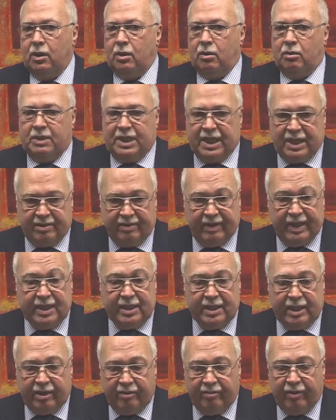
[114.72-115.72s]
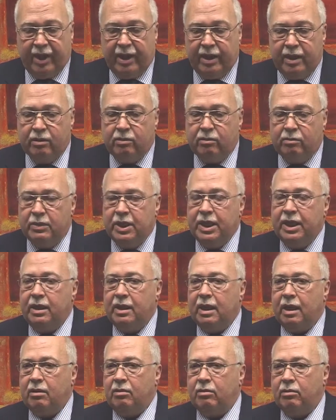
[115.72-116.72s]
Und deswegen sehen wir hier unbedingt
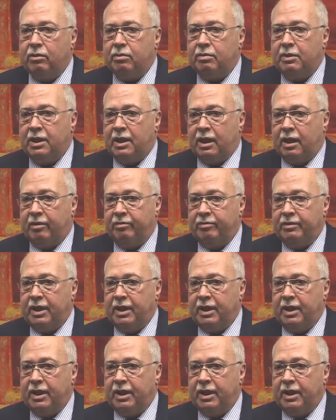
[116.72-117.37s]
Handlungsbedarf.